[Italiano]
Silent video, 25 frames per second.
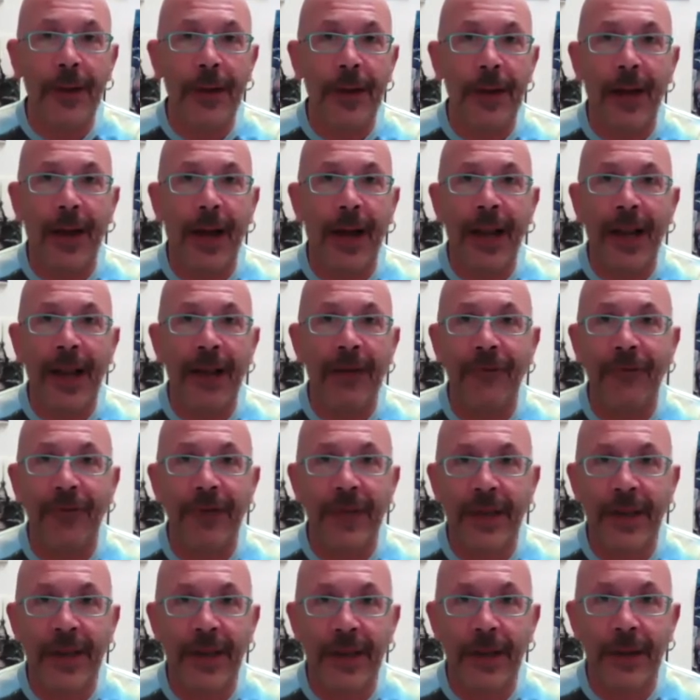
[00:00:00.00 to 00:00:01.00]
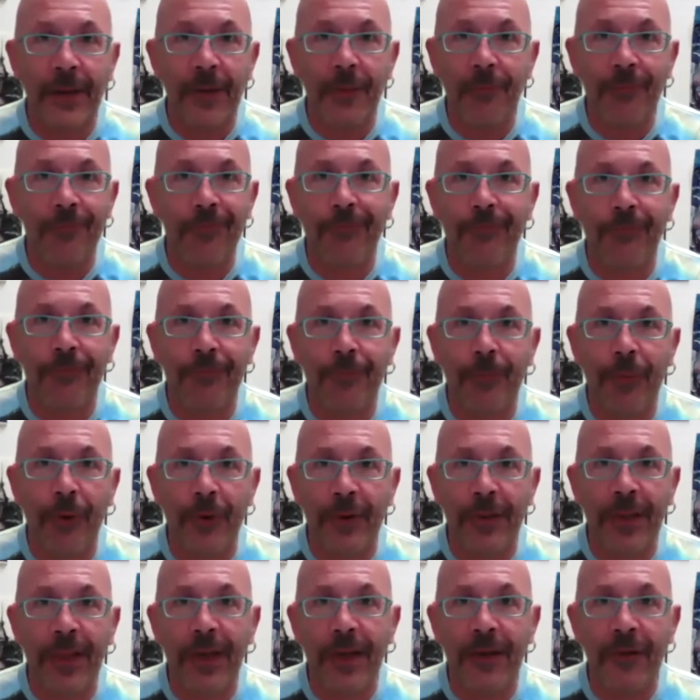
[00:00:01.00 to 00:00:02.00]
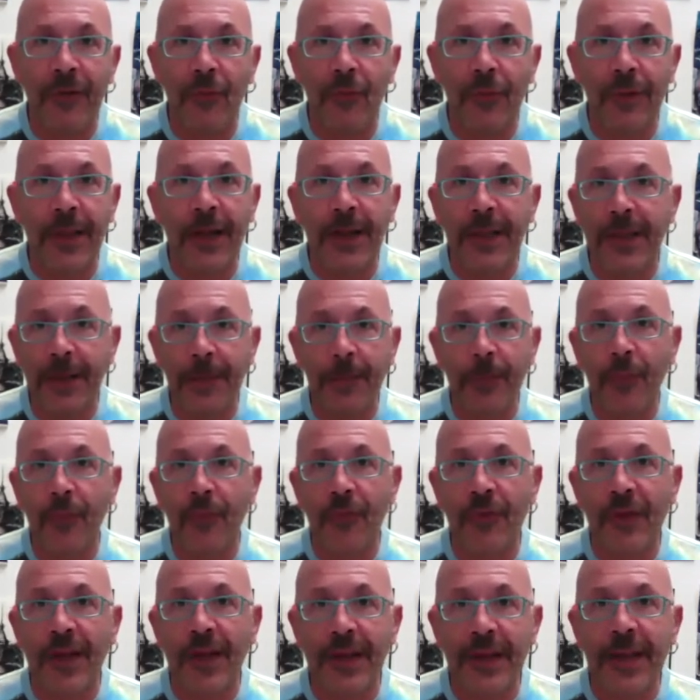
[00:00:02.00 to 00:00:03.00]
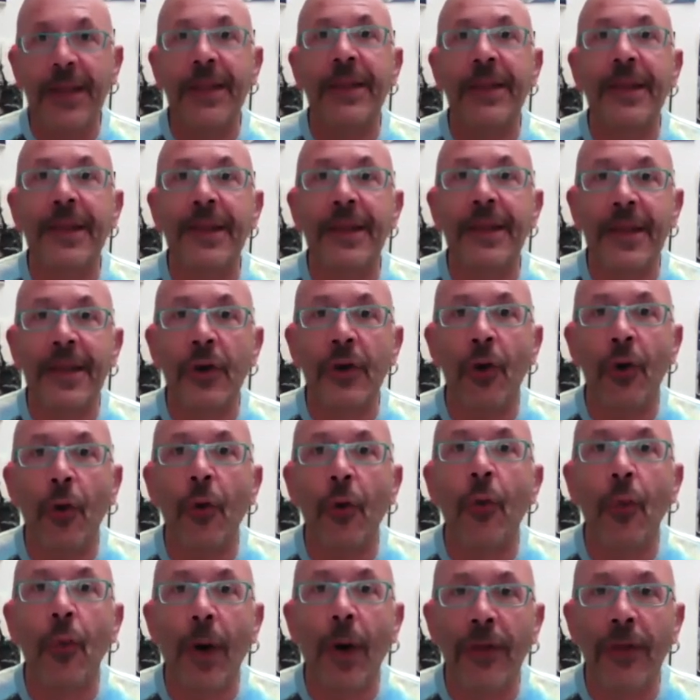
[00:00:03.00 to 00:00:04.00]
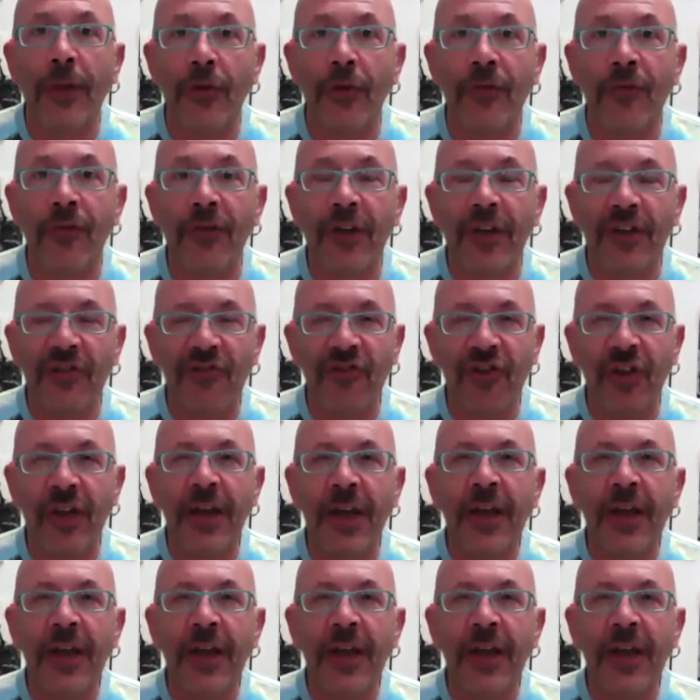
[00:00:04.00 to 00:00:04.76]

alla fine porta risultati più scadenti di non quando invece